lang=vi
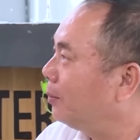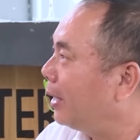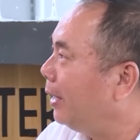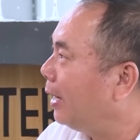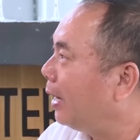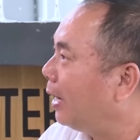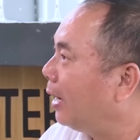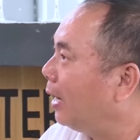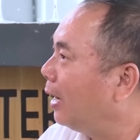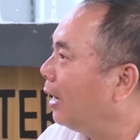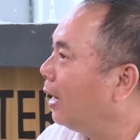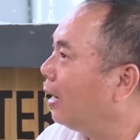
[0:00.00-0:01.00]
Năm nay là
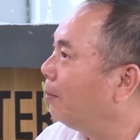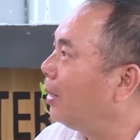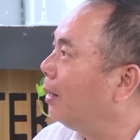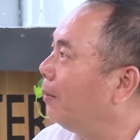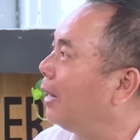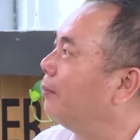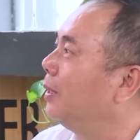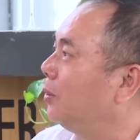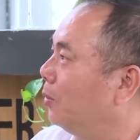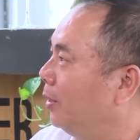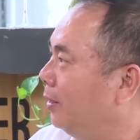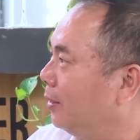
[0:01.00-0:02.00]
ba mươi
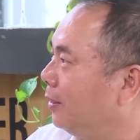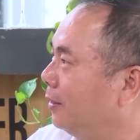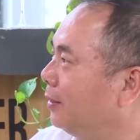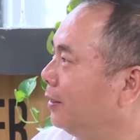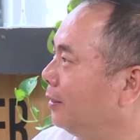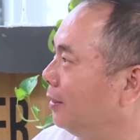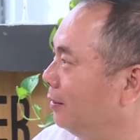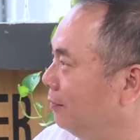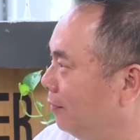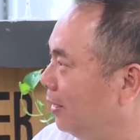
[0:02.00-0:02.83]
tuổi rồi. ba mươi tuổi.